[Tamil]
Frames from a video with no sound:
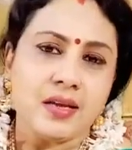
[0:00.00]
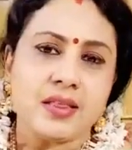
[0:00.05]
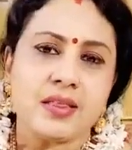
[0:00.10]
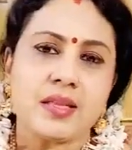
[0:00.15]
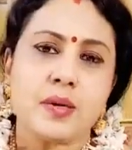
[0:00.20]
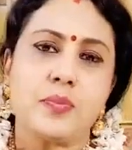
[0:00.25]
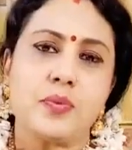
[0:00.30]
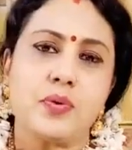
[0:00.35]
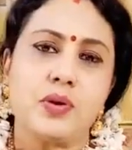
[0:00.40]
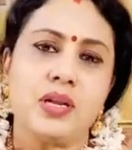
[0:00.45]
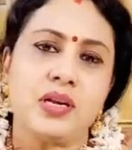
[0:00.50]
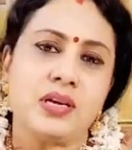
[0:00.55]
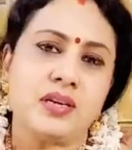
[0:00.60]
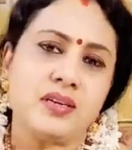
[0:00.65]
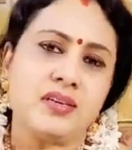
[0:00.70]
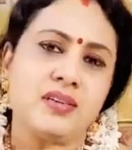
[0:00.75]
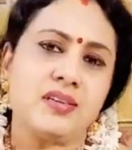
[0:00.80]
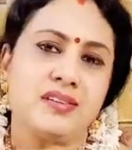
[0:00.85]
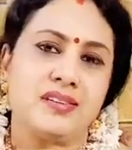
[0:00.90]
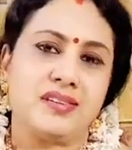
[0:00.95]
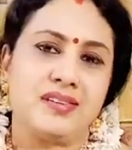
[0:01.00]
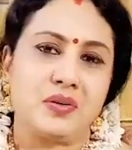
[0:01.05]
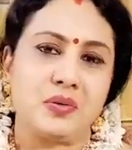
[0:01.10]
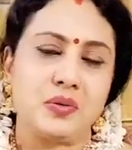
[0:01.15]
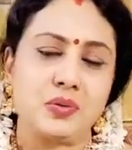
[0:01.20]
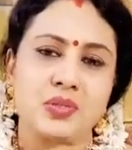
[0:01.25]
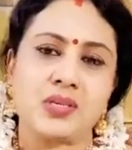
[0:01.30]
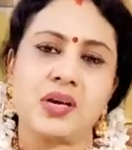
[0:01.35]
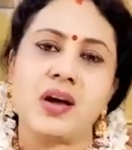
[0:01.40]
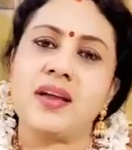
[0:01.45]
இந்த புல்லுக்கு
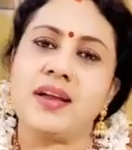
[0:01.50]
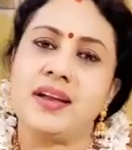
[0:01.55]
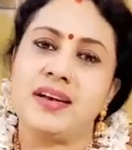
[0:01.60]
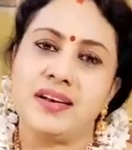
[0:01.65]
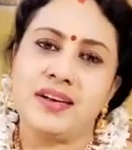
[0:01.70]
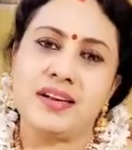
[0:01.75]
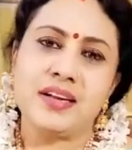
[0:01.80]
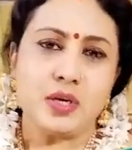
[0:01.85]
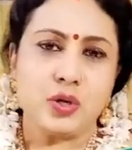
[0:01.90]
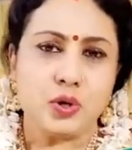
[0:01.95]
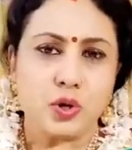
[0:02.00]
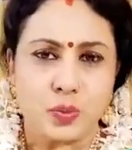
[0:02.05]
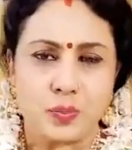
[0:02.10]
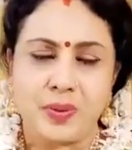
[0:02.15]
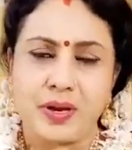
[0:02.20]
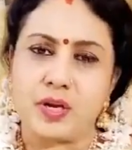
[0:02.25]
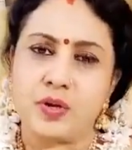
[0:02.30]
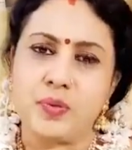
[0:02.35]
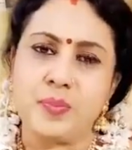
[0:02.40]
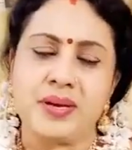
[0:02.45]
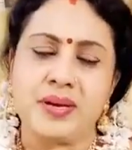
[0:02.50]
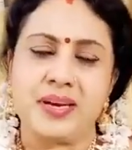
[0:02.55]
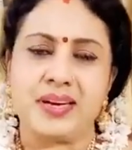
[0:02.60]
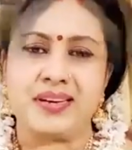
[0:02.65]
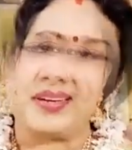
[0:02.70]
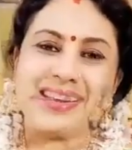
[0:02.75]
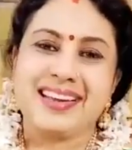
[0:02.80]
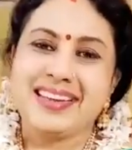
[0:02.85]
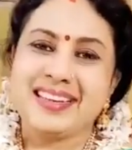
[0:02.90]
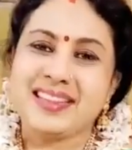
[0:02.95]
குசா என்று இன்னொரு பெயரும்
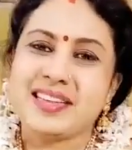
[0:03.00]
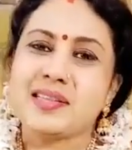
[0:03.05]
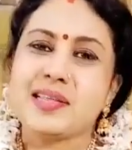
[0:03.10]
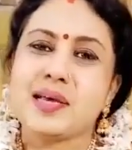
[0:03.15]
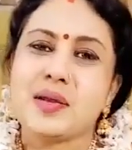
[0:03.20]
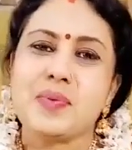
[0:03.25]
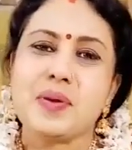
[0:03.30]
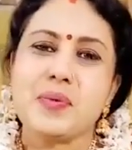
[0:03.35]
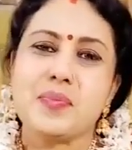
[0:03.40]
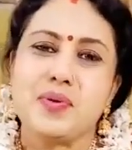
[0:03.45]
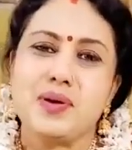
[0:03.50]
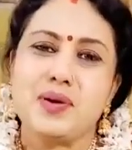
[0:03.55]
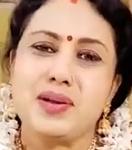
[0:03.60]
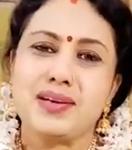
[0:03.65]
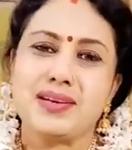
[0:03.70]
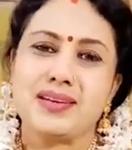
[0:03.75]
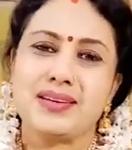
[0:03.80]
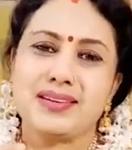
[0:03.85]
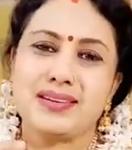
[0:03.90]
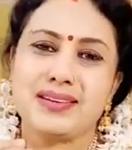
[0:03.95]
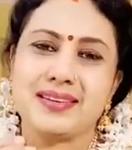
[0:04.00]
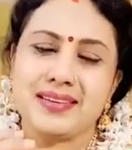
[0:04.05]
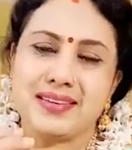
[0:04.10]
இருக்குது இந்த தர்பை புல்லுக்கு